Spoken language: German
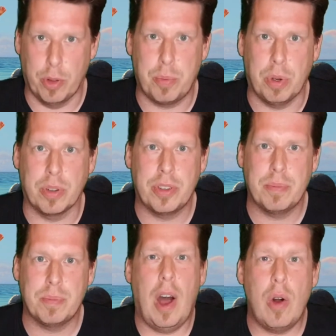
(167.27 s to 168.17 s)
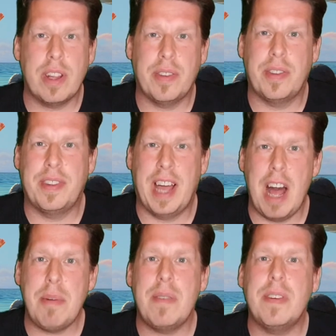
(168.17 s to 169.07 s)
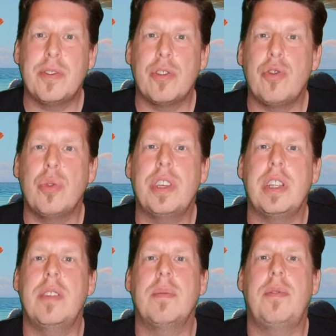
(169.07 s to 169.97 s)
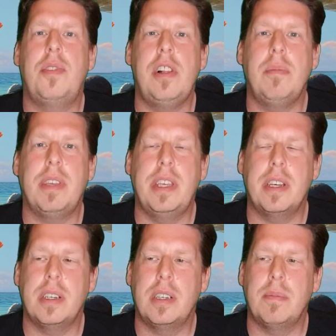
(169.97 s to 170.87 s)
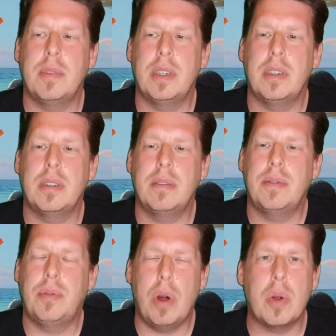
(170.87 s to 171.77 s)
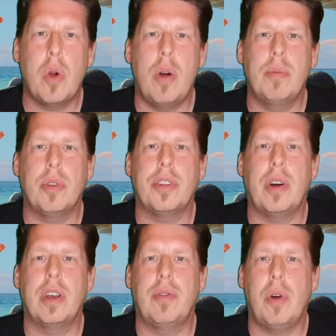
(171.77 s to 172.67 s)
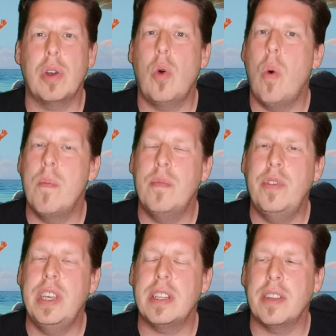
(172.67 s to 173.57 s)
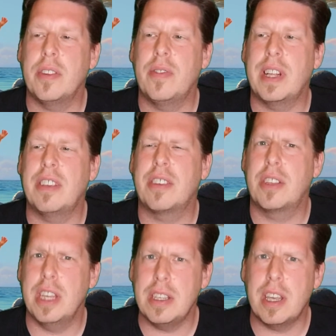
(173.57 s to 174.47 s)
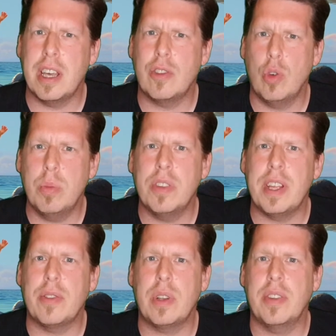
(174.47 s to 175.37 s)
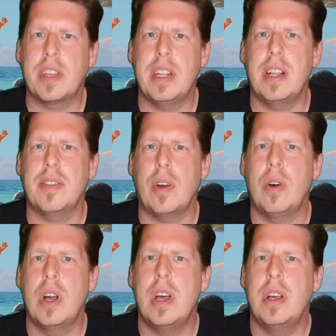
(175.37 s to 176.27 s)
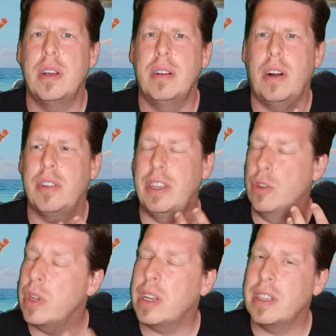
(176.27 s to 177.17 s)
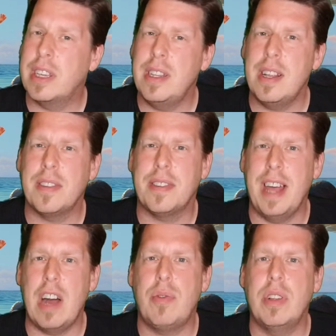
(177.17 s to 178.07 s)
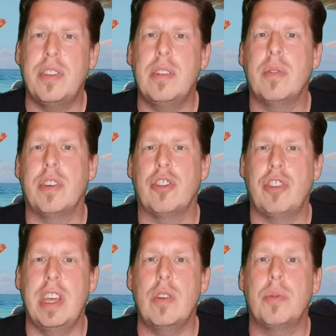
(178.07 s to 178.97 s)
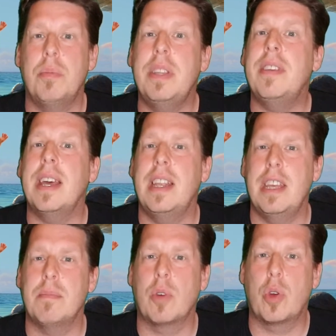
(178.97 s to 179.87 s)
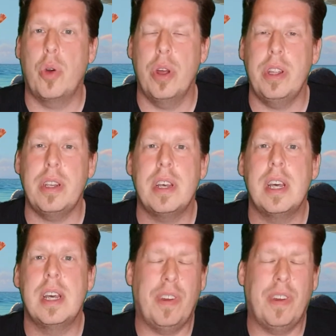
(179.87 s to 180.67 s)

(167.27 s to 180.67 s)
Pluspunkt. Auch das Drama, was zwischendurch in diesem Film hier ähm, äh, vorkommt und auch hervorgehoben wird, das ist wirklich kindgerecht umgesetzt, sodass Kinder das auch, äh, auch die jüngeren Kinder das nachvollziehen und verstehen und miterleben können.